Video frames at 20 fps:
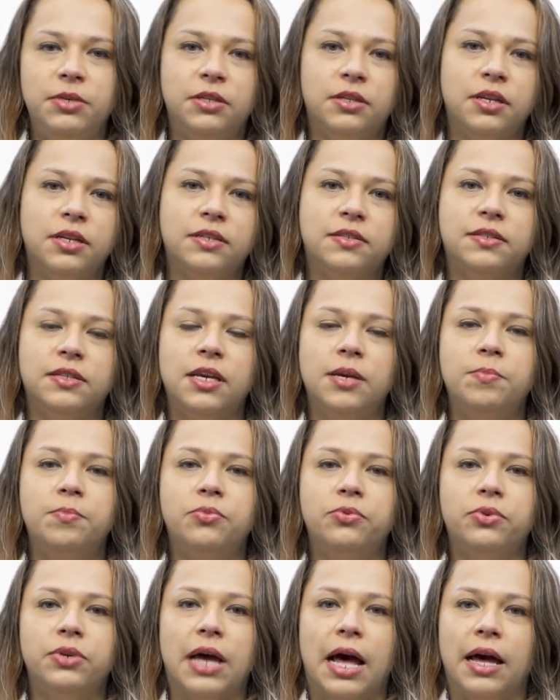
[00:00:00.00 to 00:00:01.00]
interessei
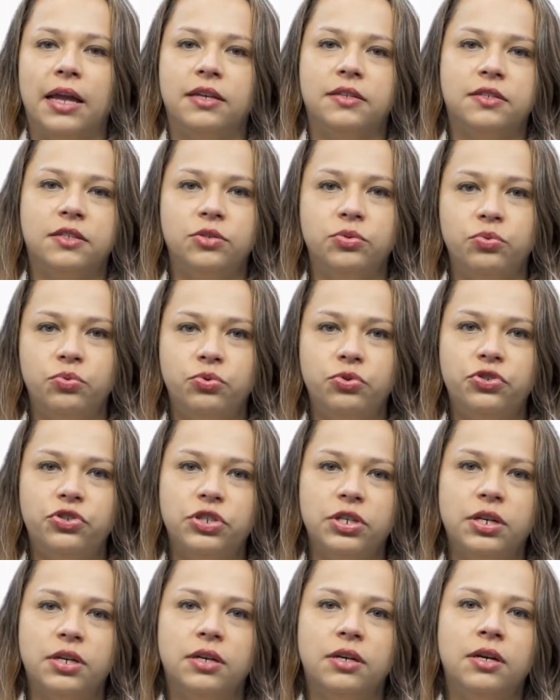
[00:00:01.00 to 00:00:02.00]
por área
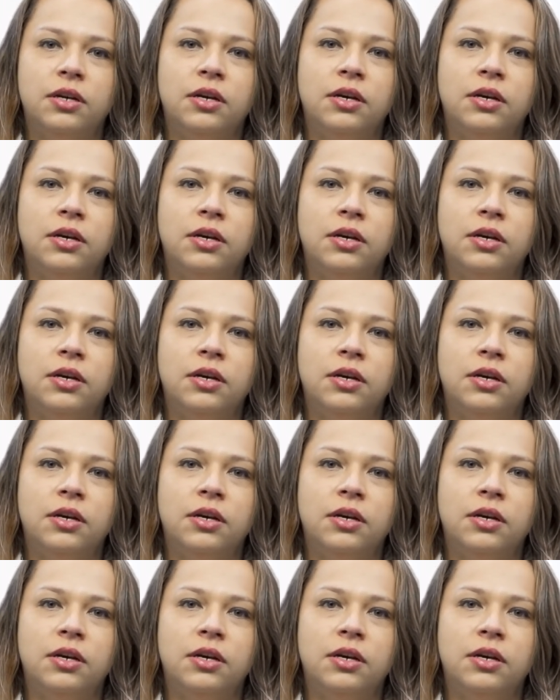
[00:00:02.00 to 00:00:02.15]
cirúrgica